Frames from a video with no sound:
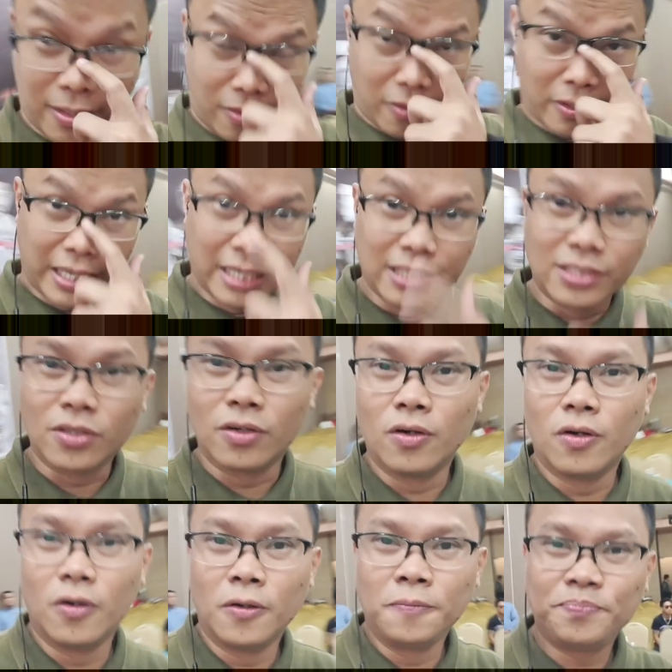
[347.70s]
okay,
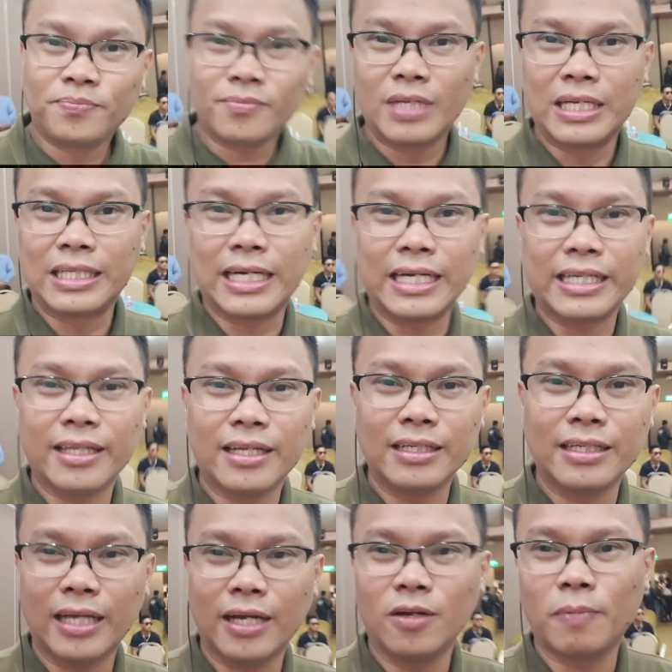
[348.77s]
so kita-kita na lang
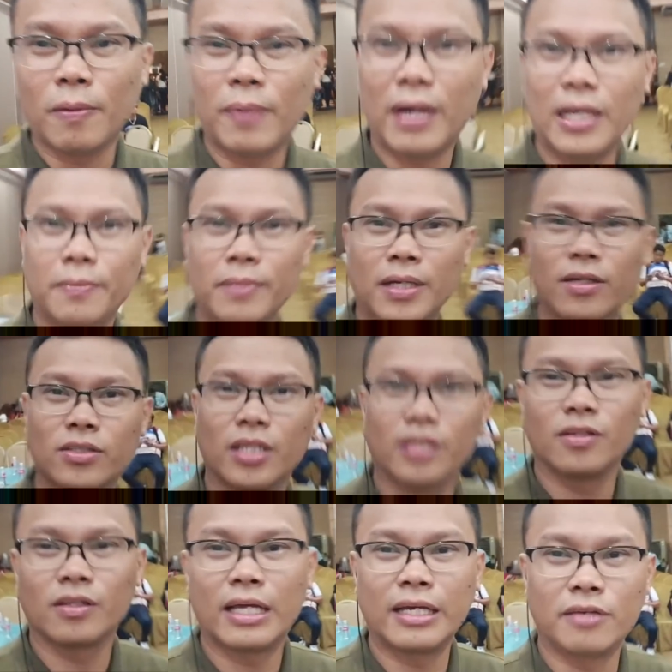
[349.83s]
tayo. Papaalam na ako sa
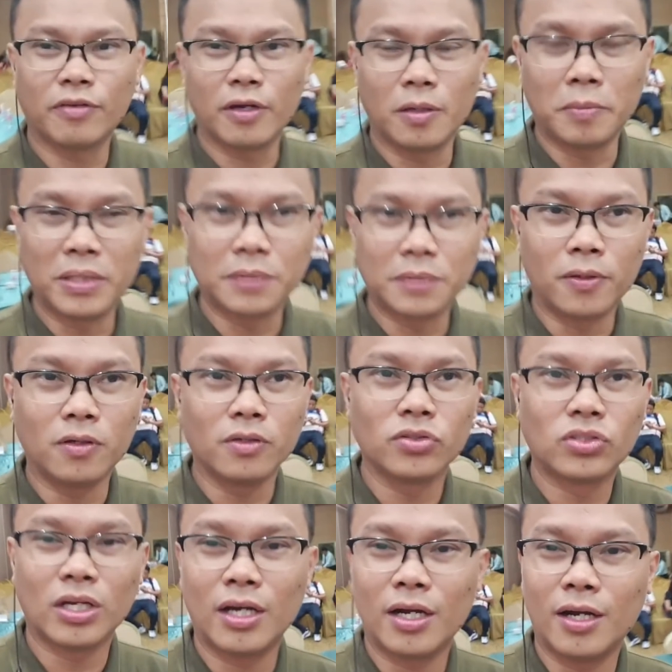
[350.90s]
inyo. Thank you very much po
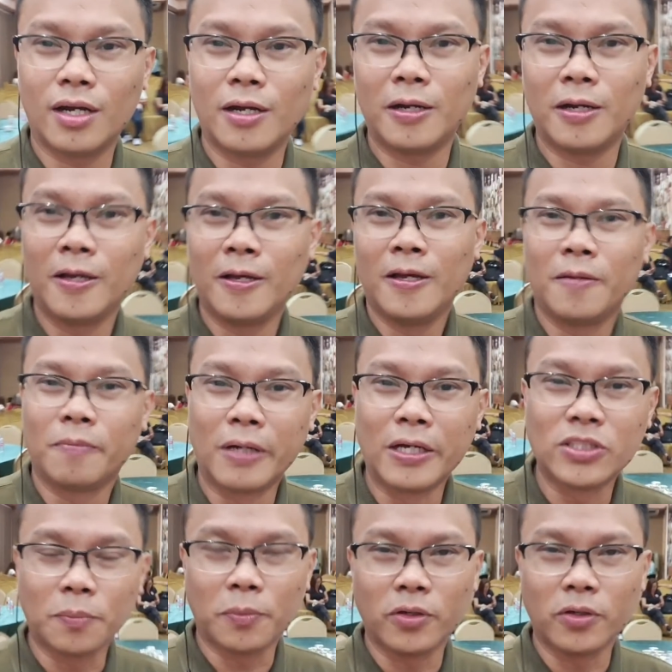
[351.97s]
sa mga
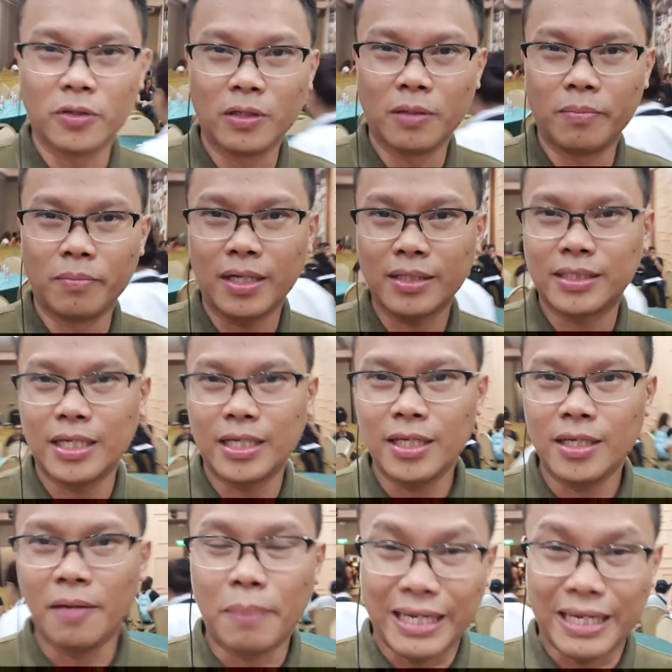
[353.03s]
supporter ng boxing.
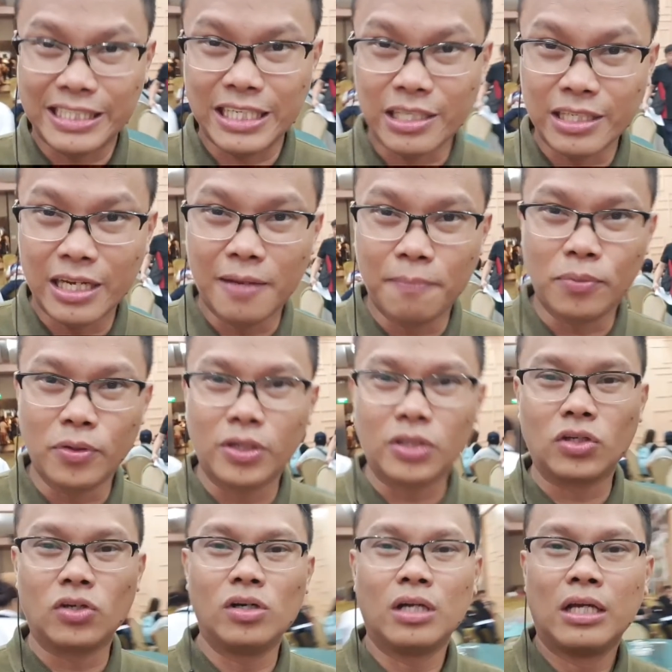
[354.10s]
Pakishare na lang po
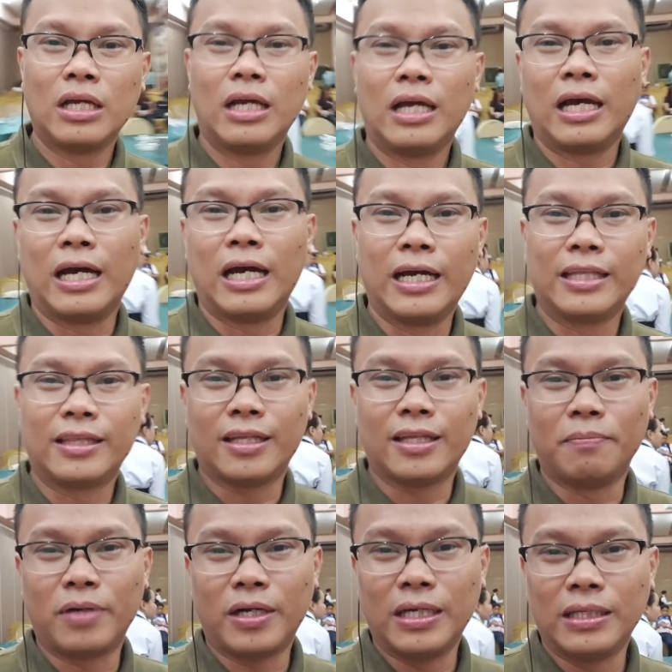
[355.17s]
ito. At uh,
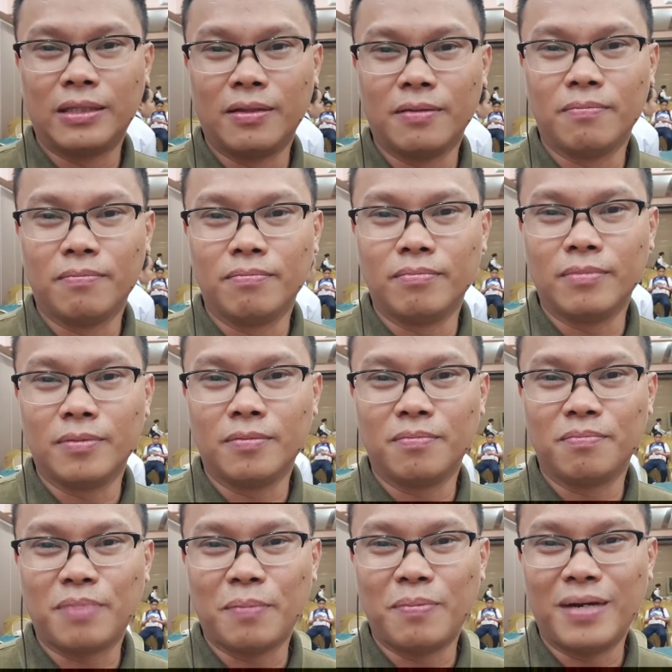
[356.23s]
Brad,
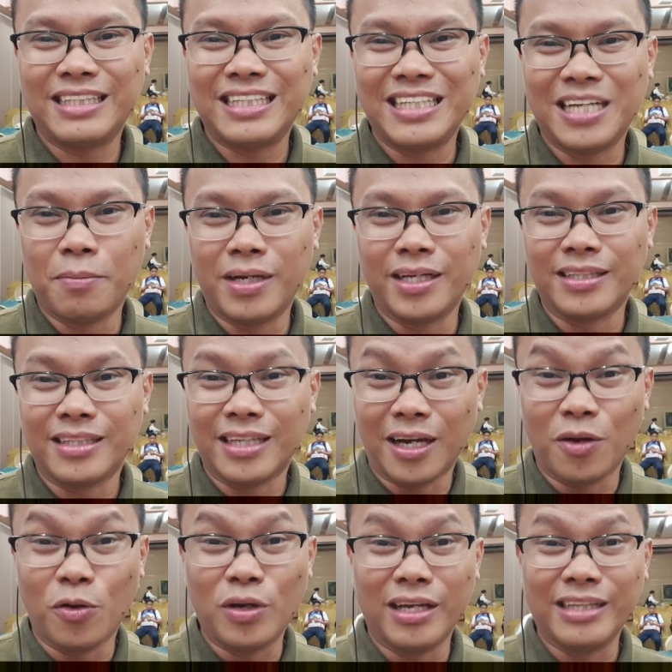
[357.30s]
pabati naman.
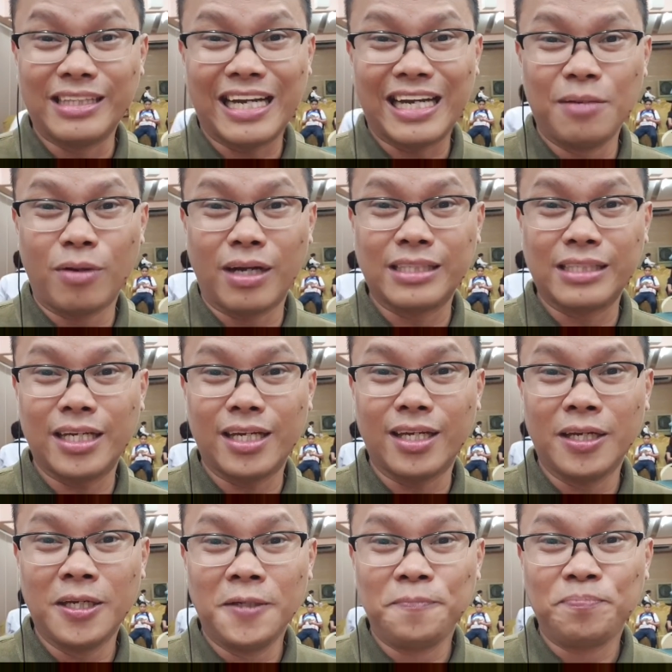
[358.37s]
Ang, ang tagal mo kasi
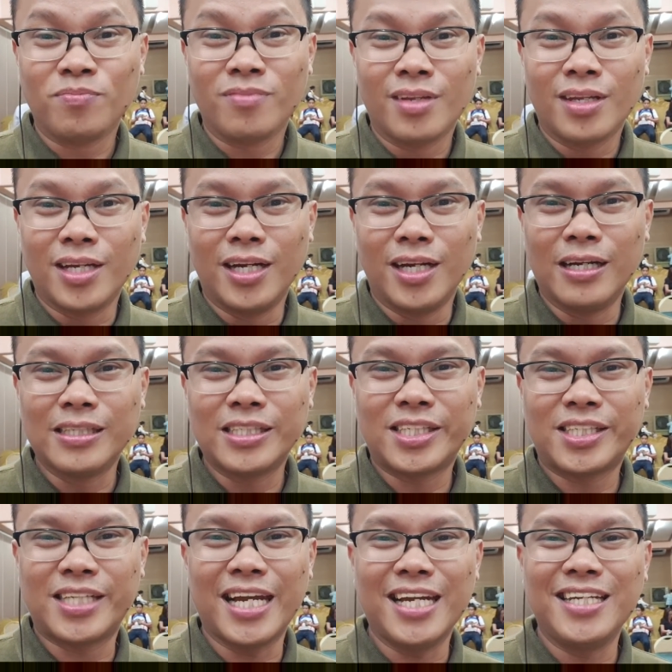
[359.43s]
uh,
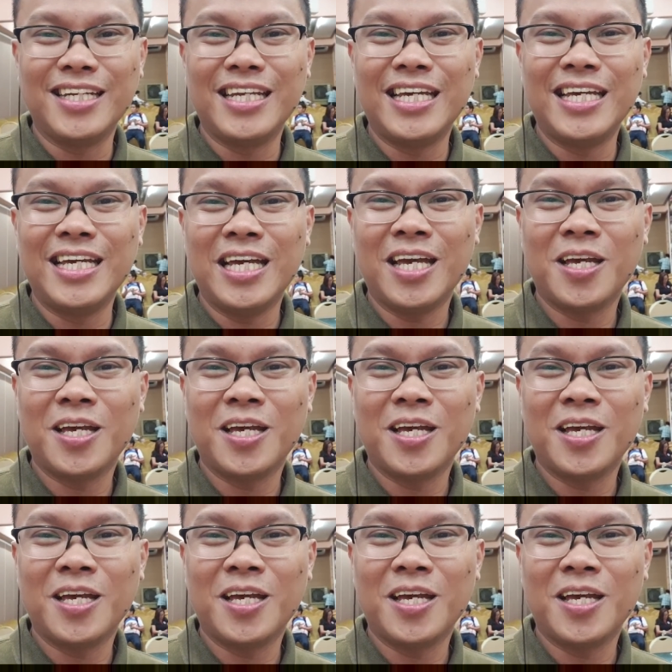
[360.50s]
Shani